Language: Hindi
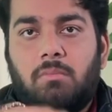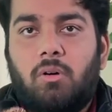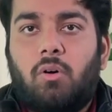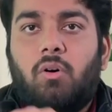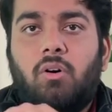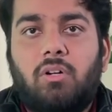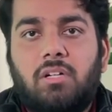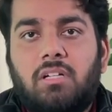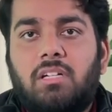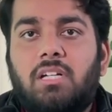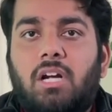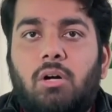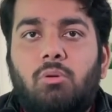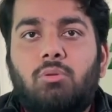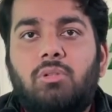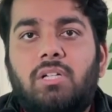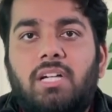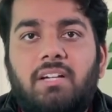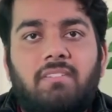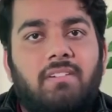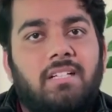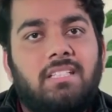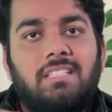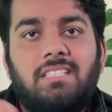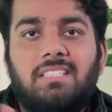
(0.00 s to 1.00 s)
ऑन ग्राउंड
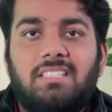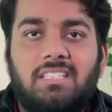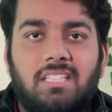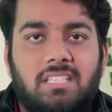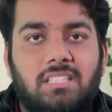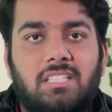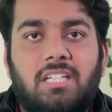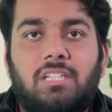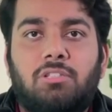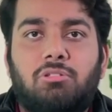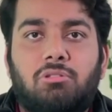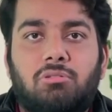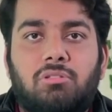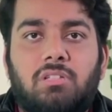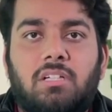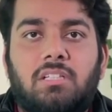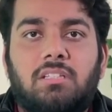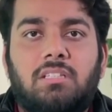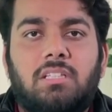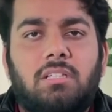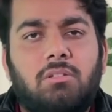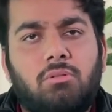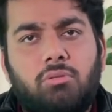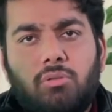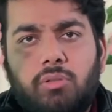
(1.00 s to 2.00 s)
लेवल चीज़ें चेंज हो सकती
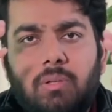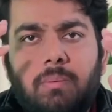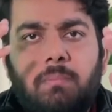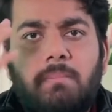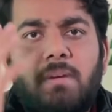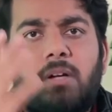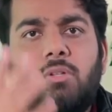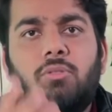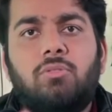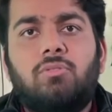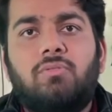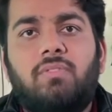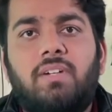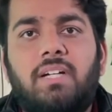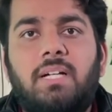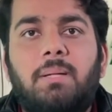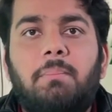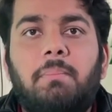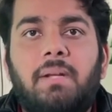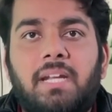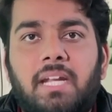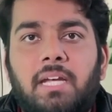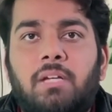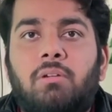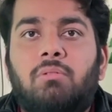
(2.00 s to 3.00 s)
हैं क्योंकि मैं उस फील्ड
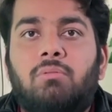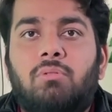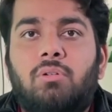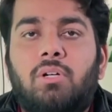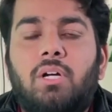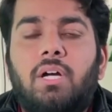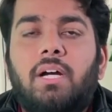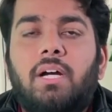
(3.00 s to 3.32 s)
में नहीं हूँ